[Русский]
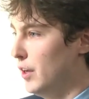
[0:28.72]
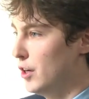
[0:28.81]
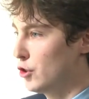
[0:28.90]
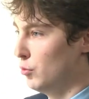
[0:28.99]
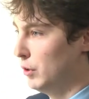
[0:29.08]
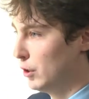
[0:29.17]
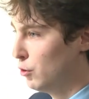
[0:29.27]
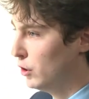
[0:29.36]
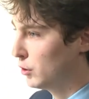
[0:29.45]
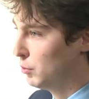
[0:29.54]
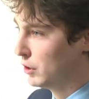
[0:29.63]
чтобы их
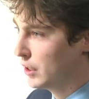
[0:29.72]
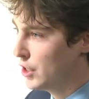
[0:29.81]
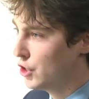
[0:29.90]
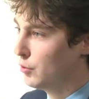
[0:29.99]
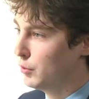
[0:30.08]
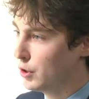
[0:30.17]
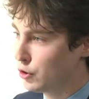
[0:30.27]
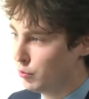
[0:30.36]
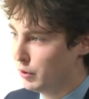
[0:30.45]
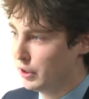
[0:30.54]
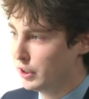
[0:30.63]
голос был значим и
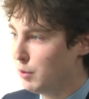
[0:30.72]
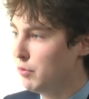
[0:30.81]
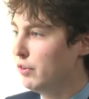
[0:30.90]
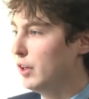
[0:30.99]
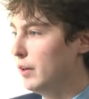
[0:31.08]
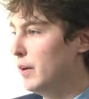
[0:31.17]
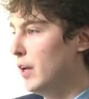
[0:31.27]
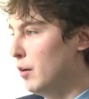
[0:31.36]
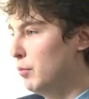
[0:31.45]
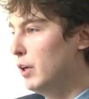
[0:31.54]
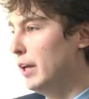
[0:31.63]
чтобы их требования
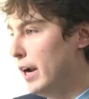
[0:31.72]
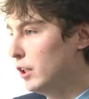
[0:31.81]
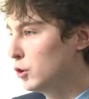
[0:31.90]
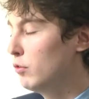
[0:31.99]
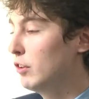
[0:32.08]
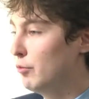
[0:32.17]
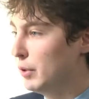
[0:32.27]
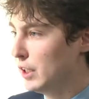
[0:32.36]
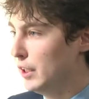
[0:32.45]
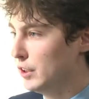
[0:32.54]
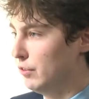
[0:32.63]
были реализованы
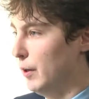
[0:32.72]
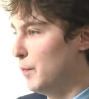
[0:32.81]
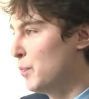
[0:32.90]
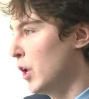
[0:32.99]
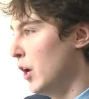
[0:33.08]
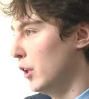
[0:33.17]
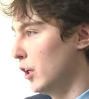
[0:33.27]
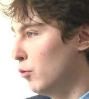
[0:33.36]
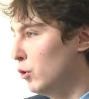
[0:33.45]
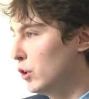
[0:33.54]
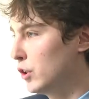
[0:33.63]
впоследствии.
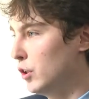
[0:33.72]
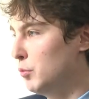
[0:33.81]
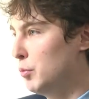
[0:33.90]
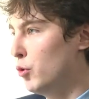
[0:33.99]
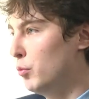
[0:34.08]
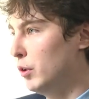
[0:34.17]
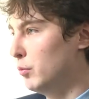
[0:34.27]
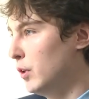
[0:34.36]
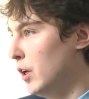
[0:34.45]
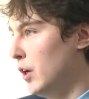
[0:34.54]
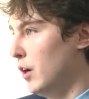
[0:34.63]
Так вот, э, мы
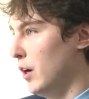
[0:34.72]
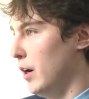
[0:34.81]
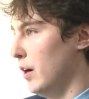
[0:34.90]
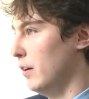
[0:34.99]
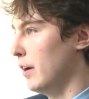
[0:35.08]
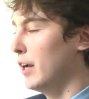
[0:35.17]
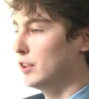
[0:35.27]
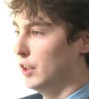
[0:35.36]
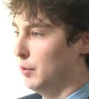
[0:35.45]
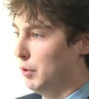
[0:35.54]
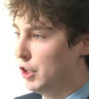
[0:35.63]
помним э,
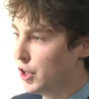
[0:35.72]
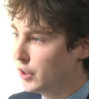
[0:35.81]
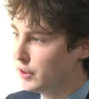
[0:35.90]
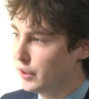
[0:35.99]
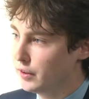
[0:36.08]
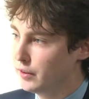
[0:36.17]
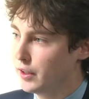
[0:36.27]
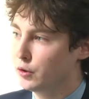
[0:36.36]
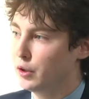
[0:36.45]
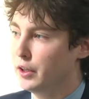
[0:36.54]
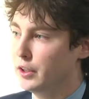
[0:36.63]
разные площадки,
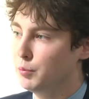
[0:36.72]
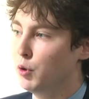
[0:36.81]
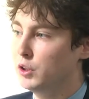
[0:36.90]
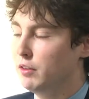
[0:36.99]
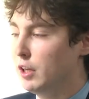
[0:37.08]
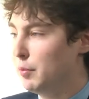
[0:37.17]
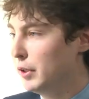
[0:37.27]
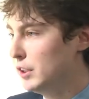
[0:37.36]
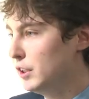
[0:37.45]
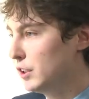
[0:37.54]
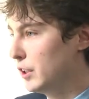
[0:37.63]
которые использовала
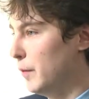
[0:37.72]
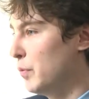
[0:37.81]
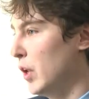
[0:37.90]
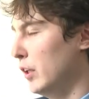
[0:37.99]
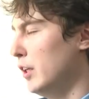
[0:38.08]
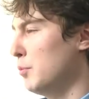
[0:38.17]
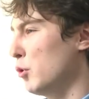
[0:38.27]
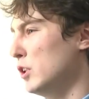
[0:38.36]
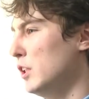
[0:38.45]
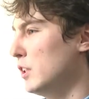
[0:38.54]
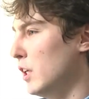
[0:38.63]
оппозиция, да и
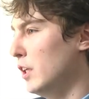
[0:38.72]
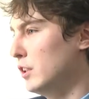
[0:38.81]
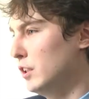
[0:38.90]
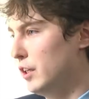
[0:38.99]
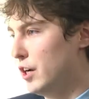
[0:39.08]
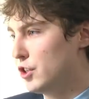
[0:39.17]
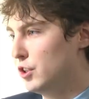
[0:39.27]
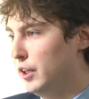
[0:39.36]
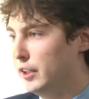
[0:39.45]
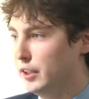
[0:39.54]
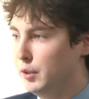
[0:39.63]
просто несогласные
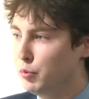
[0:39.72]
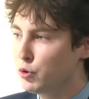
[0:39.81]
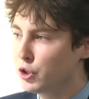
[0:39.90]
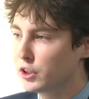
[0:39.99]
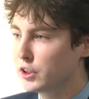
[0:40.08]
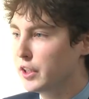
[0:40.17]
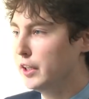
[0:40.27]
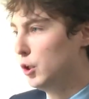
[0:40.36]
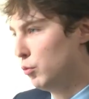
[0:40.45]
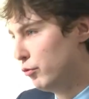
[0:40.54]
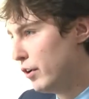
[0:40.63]
граждане. Это и Пушкинская, и
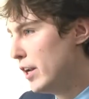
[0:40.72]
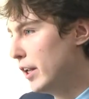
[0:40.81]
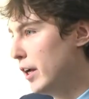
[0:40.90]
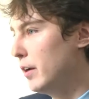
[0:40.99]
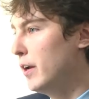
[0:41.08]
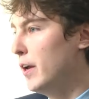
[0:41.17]
Триумфальная,